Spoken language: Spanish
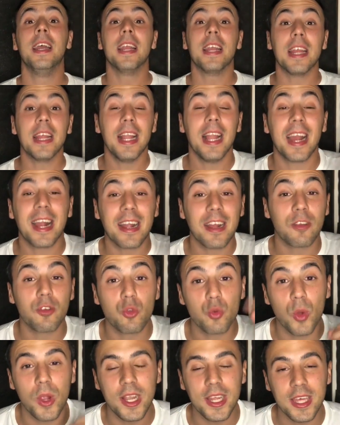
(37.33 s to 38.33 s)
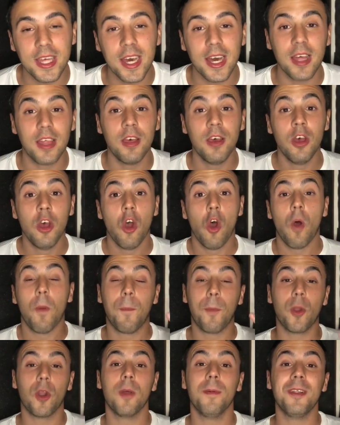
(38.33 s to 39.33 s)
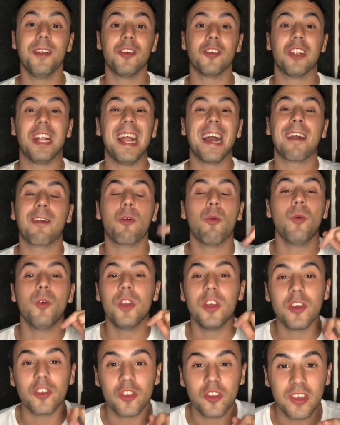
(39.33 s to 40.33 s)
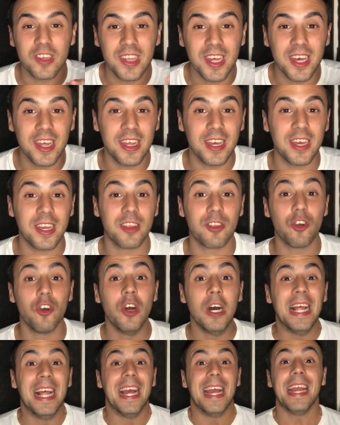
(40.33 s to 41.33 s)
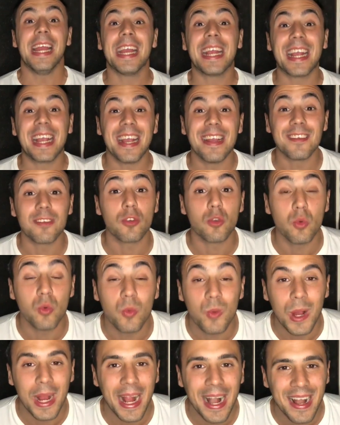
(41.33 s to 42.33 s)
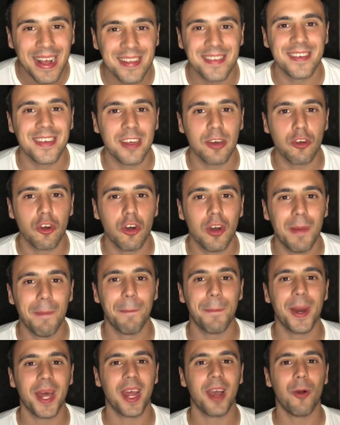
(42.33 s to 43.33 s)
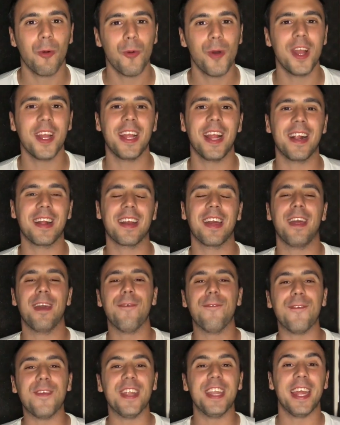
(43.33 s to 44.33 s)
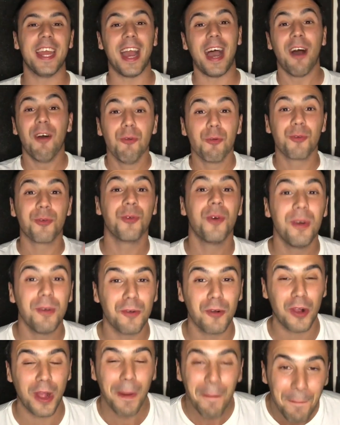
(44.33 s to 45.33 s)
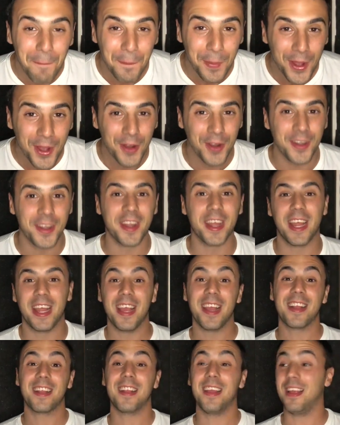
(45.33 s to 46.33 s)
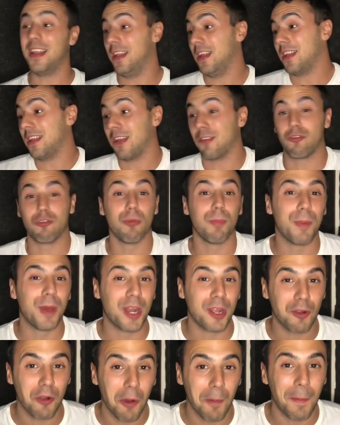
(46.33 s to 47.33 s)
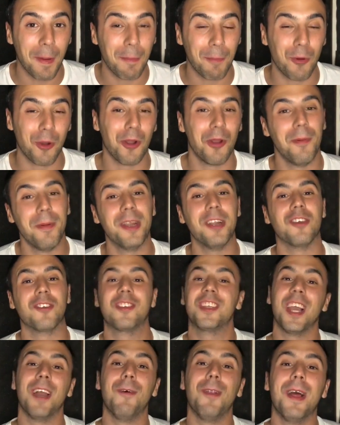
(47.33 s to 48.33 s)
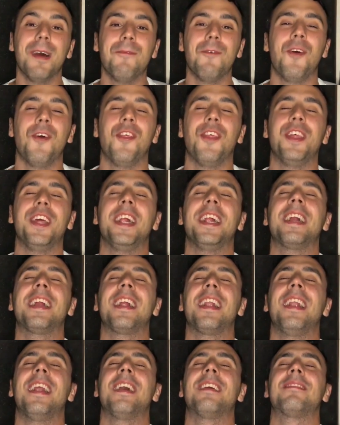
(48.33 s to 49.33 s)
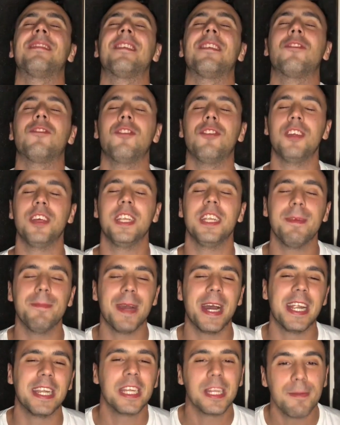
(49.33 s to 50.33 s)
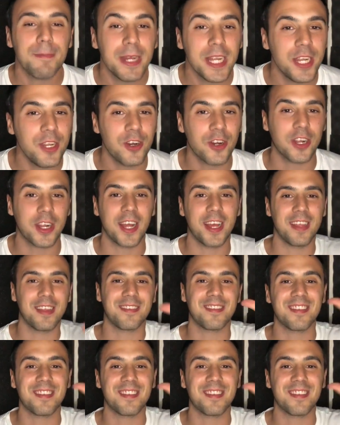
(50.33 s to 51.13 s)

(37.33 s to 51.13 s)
y la casualidad, o por lo menos la curiosidad de esto, es que es un clásico en Paraguay el que define a un nuevo campeón en esta Supercopa, por lo menos si hablamos del clásico de ni más ni menos que